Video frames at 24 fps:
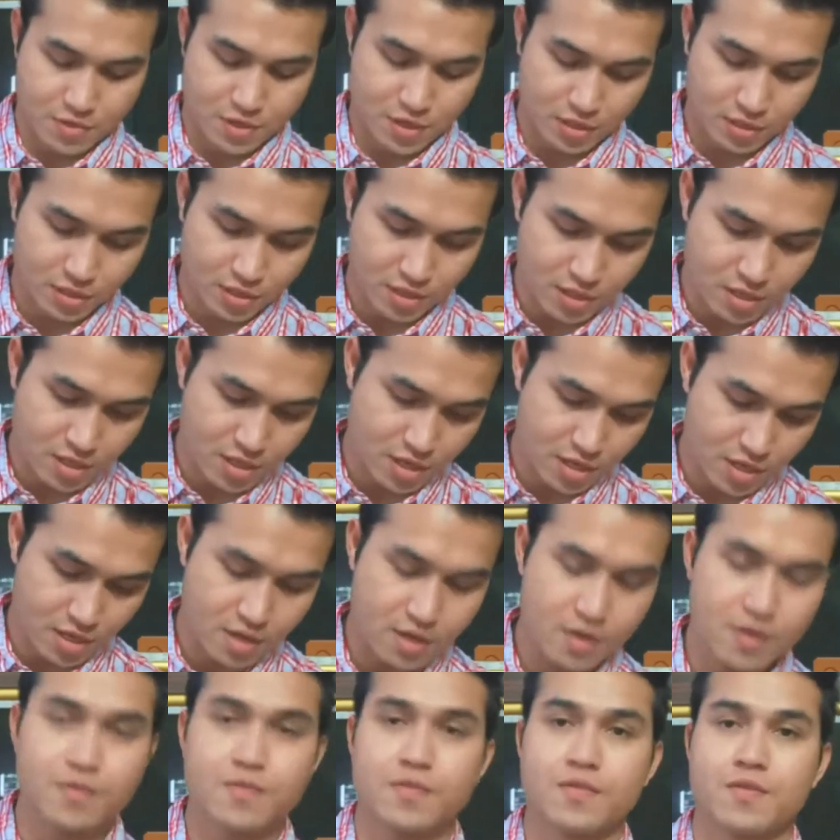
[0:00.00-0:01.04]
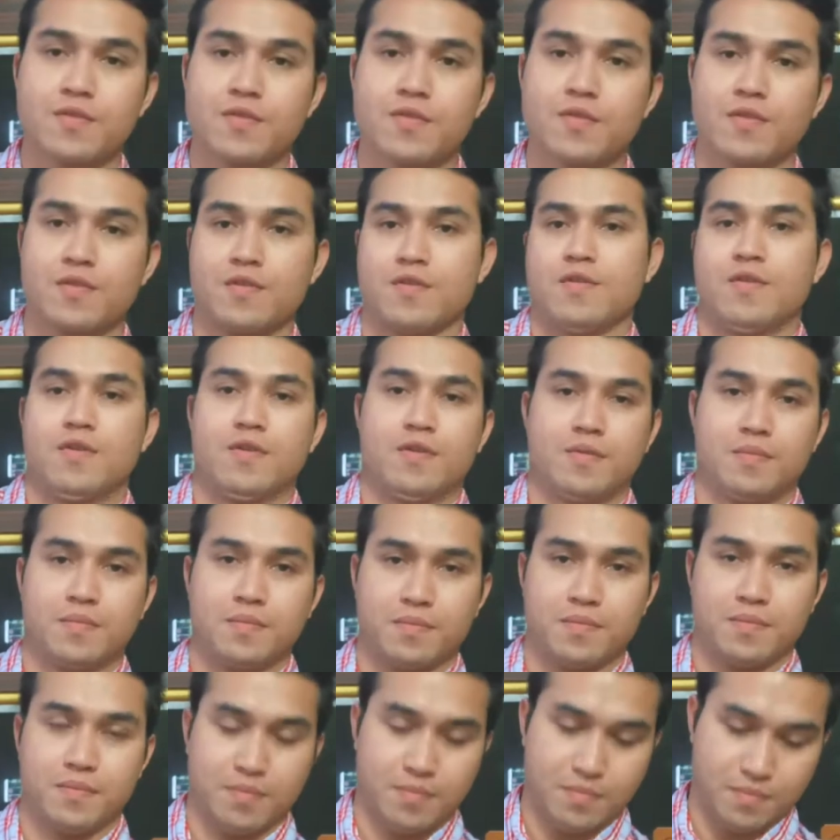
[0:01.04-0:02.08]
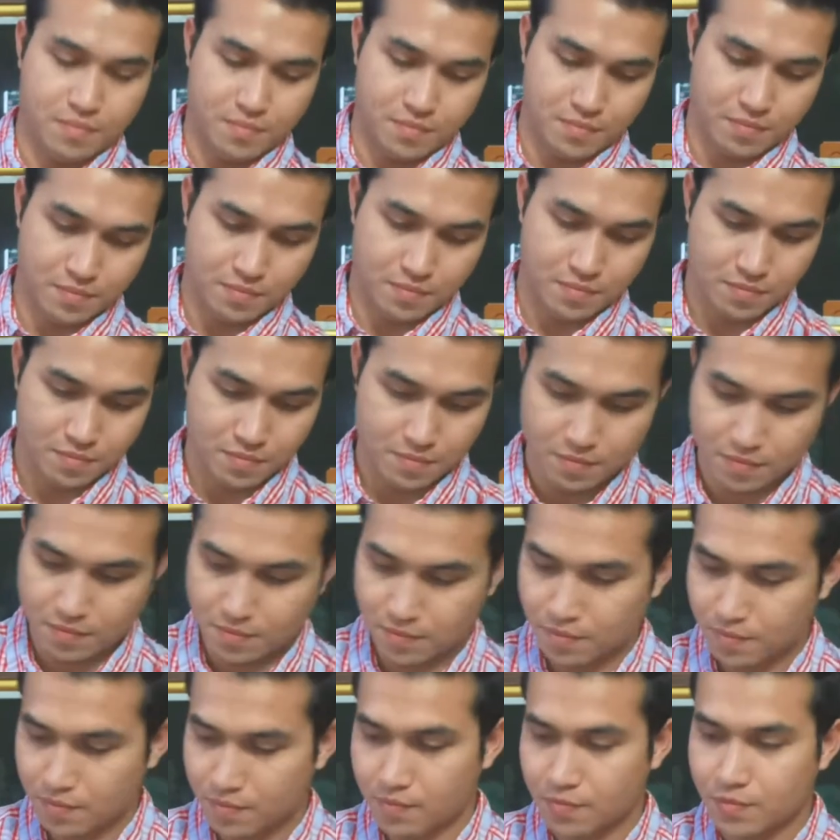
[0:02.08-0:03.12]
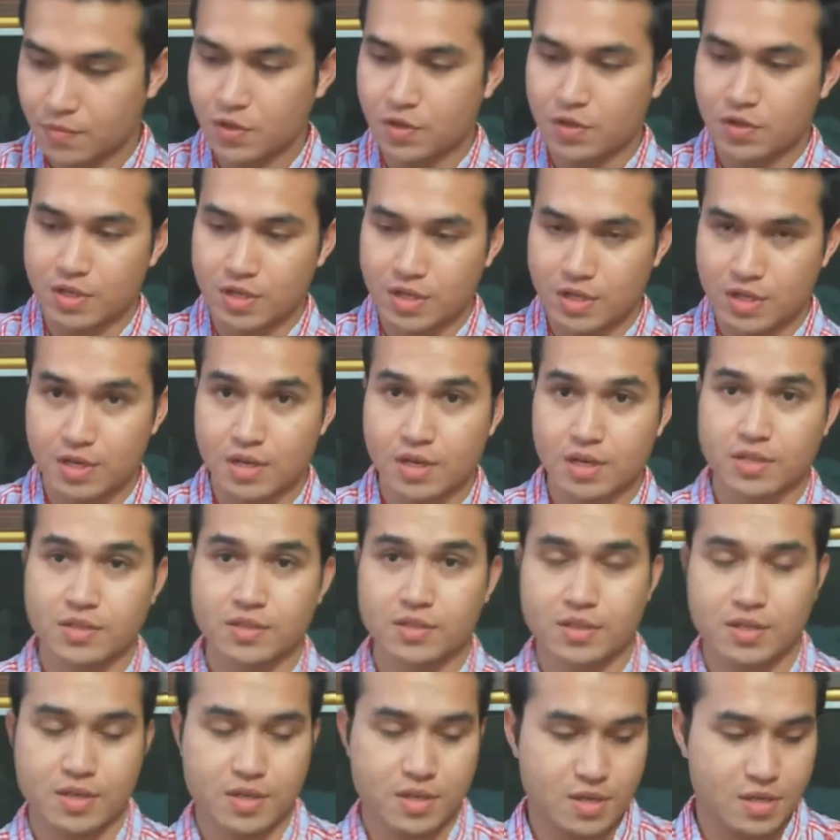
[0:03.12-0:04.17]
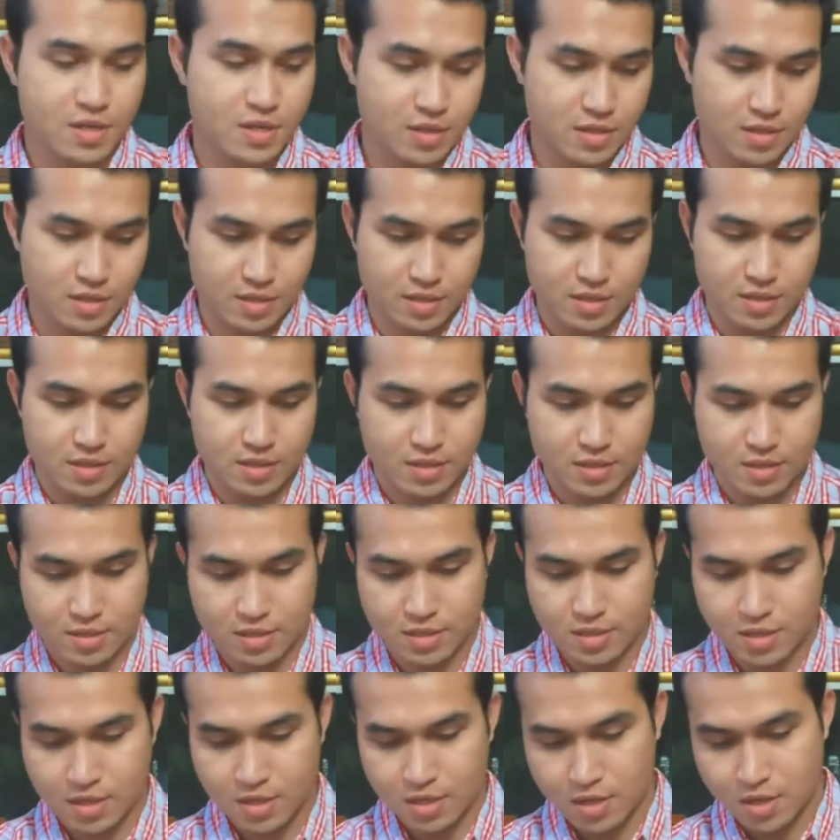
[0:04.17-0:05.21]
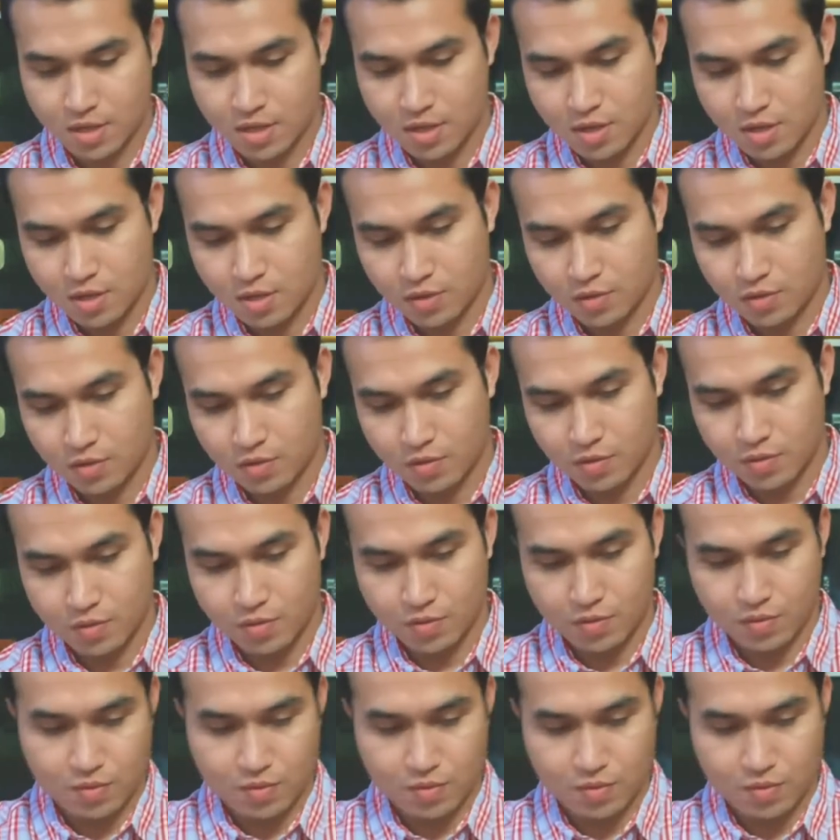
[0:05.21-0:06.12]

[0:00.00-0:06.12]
देखते रहिएगा हम्म, और ये रहा इसका ढक्कन तो